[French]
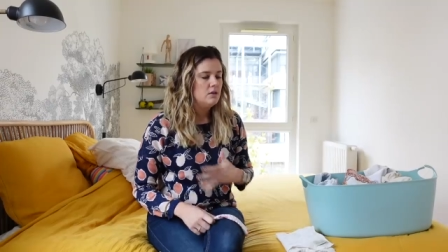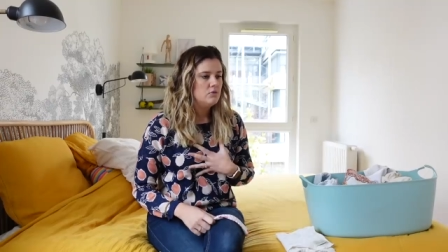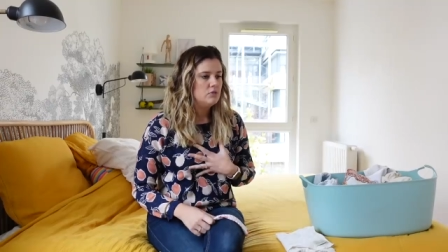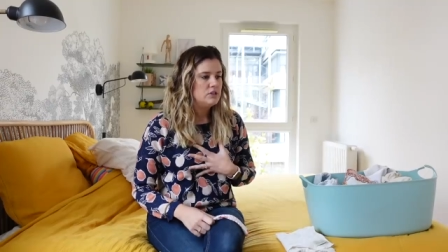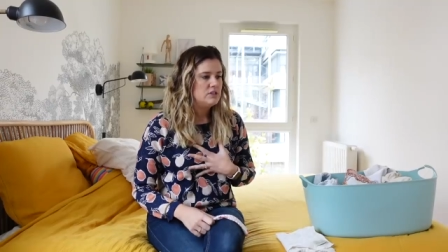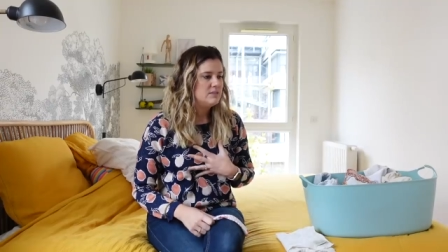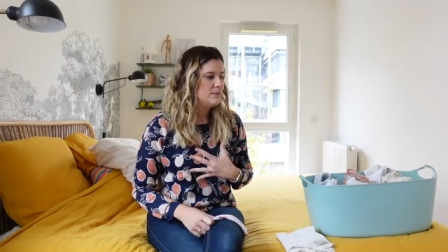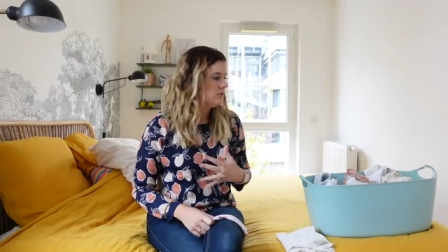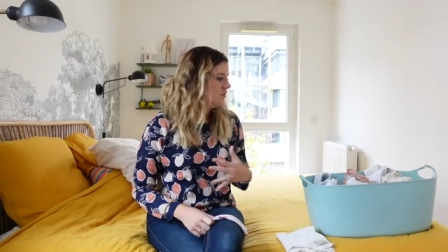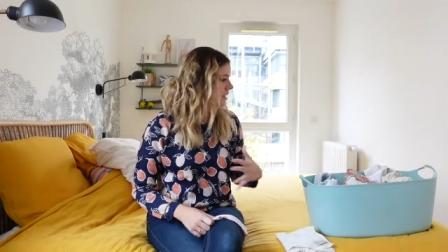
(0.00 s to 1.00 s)
Donc déjà ça
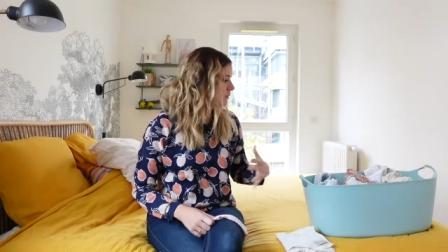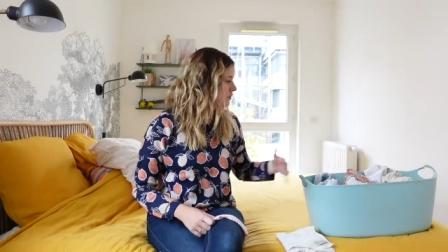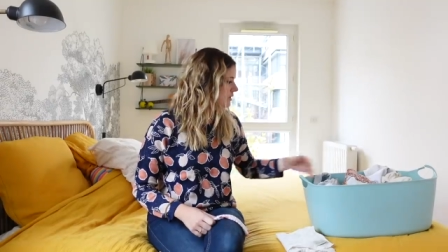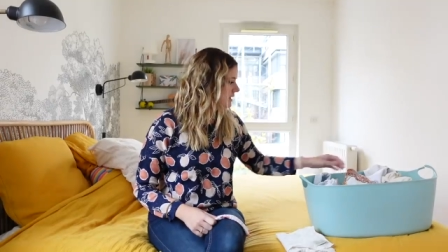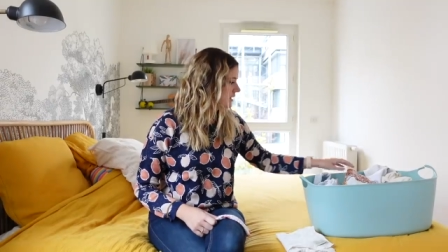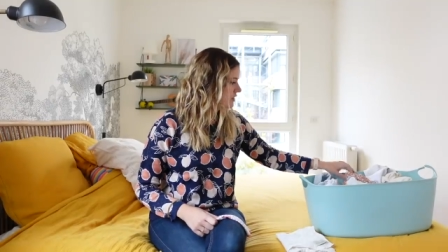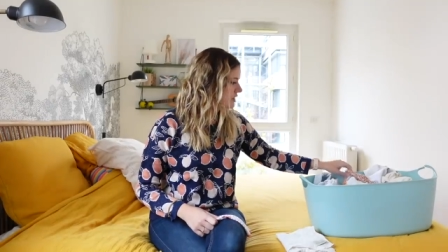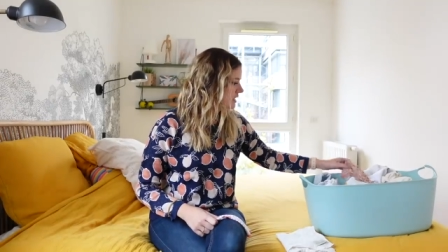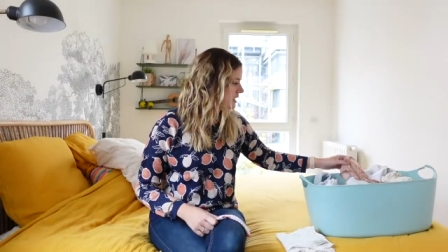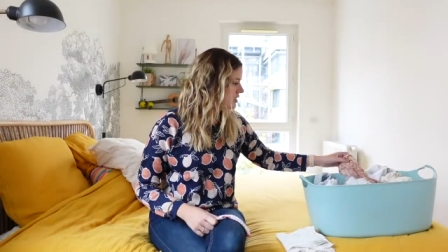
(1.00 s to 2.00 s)
m'a redonné un peu
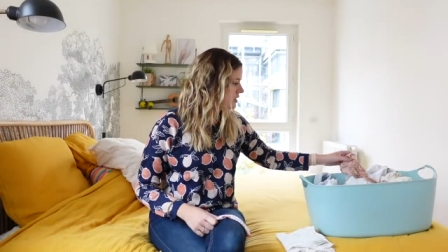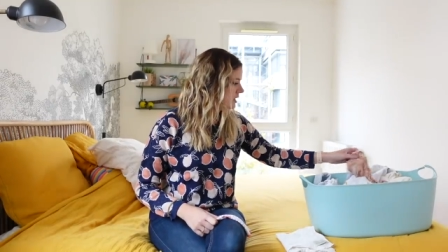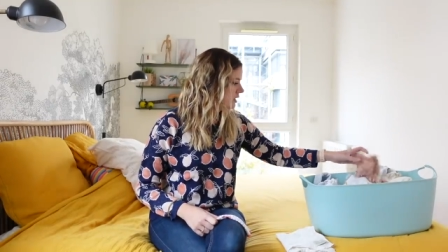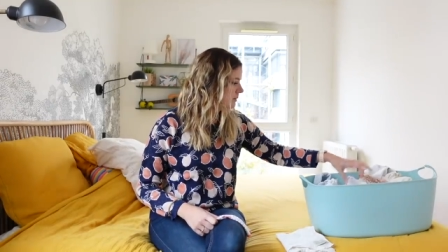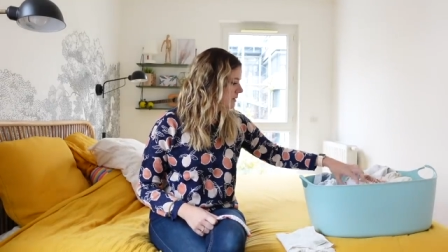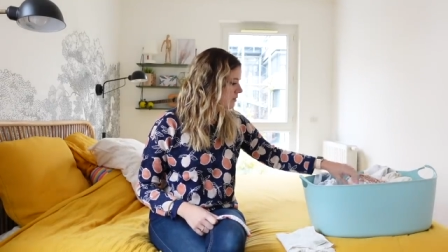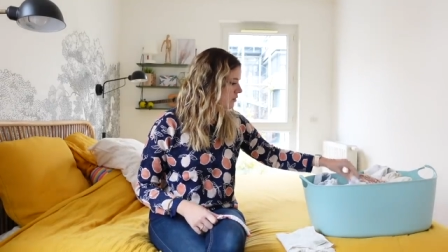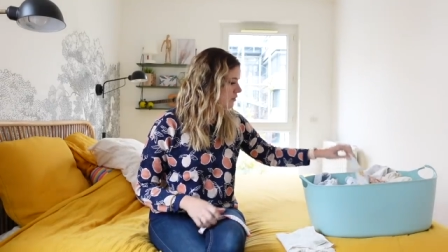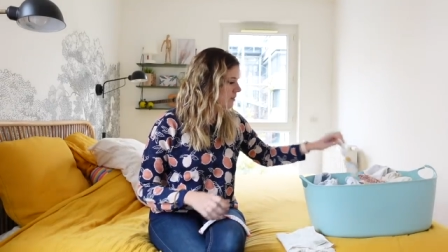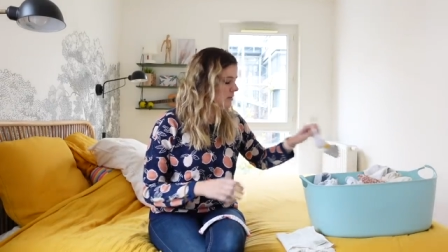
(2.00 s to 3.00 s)
d'énergie et j'ai quand même euh,
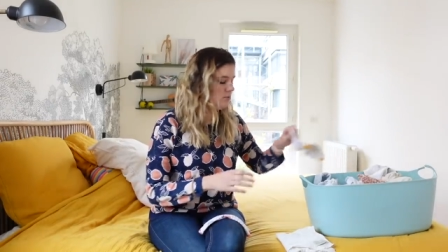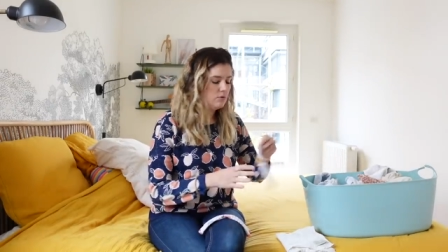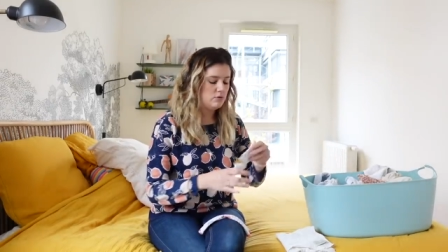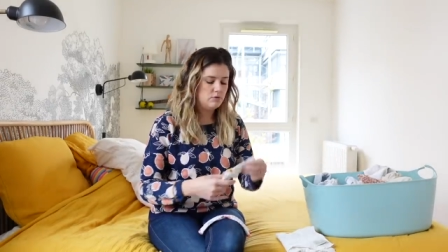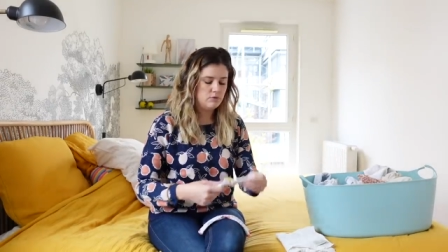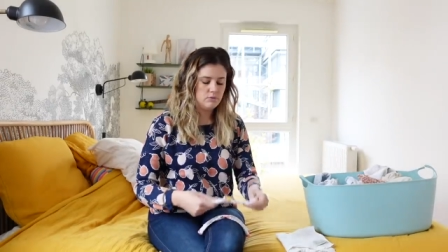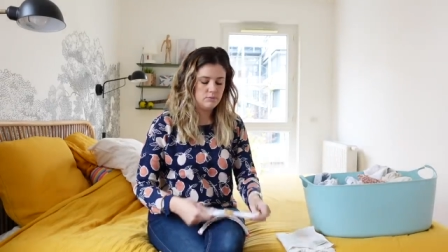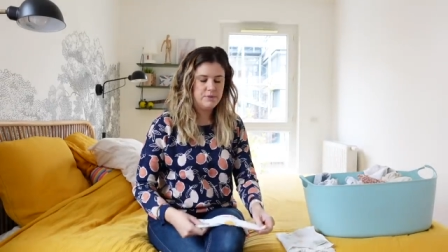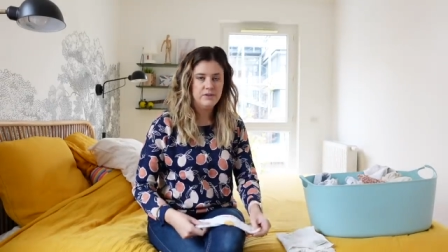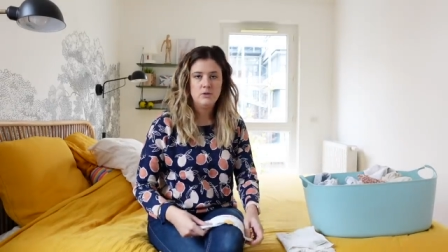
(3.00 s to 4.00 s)
globalement euh,
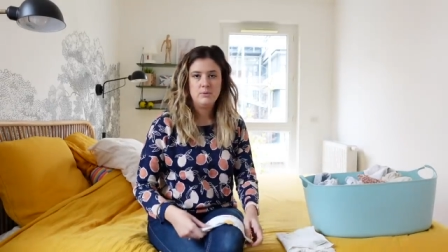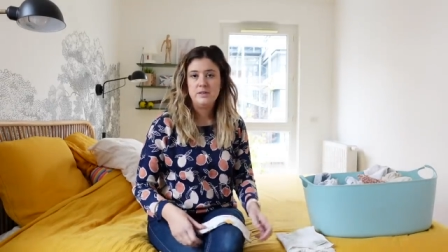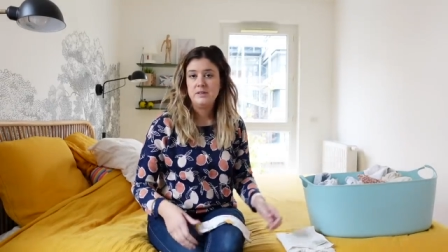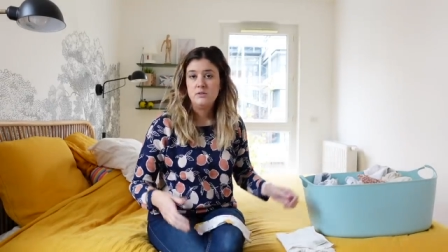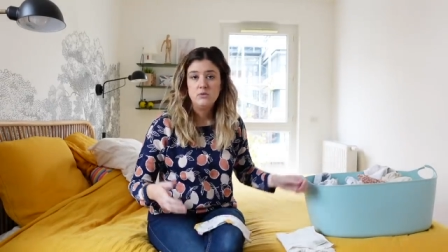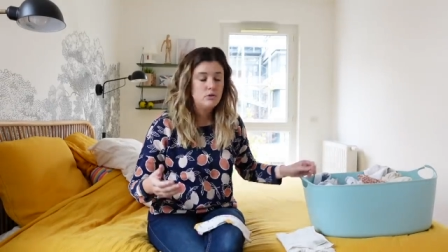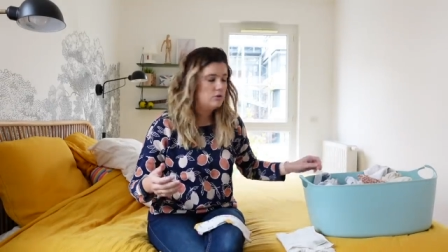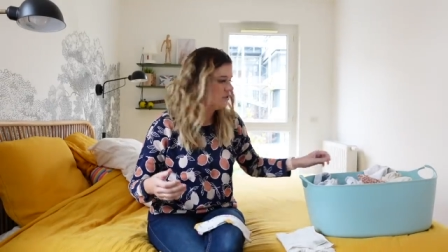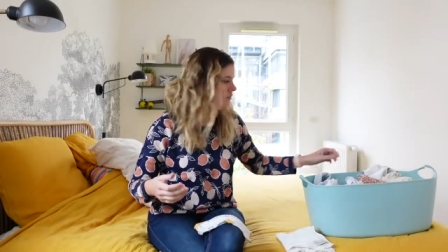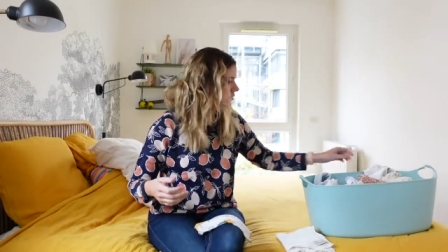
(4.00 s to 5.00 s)
bien dormi. Et donc
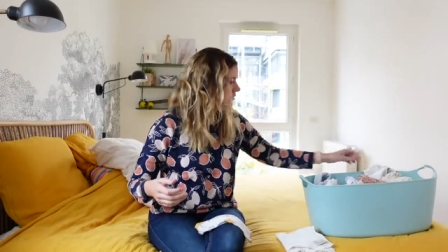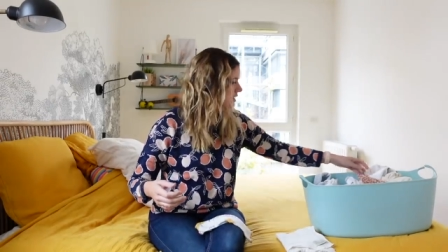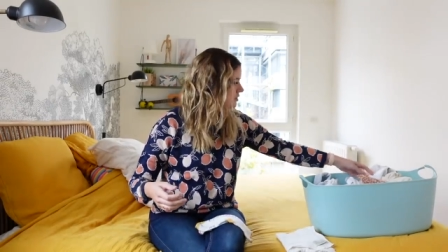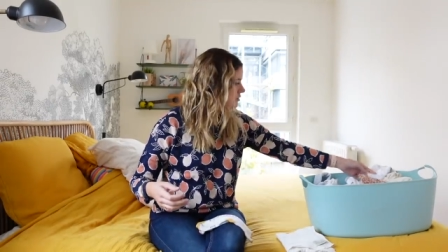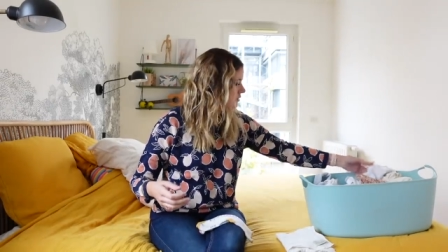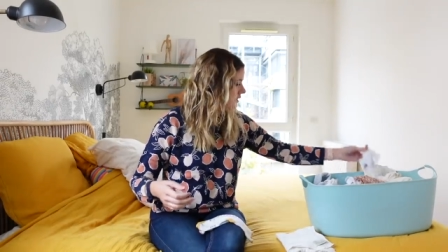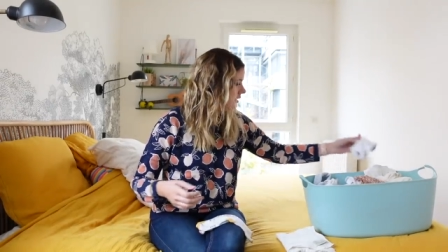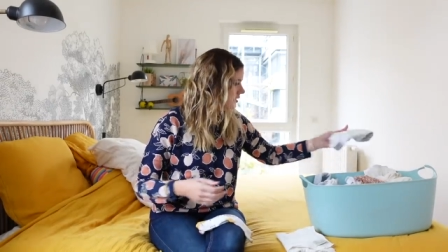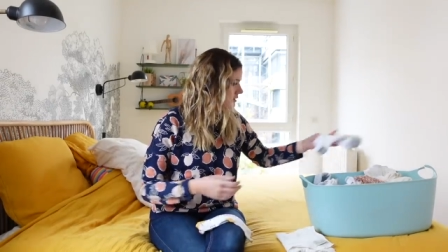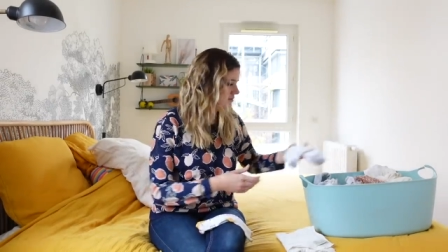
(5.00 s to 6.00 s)
euh, comme vous le voyez je suis en
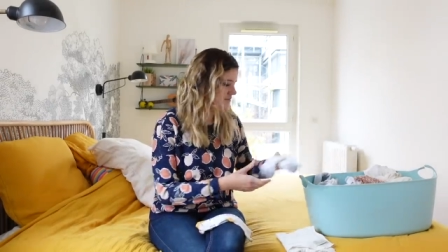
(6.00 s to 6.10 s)
train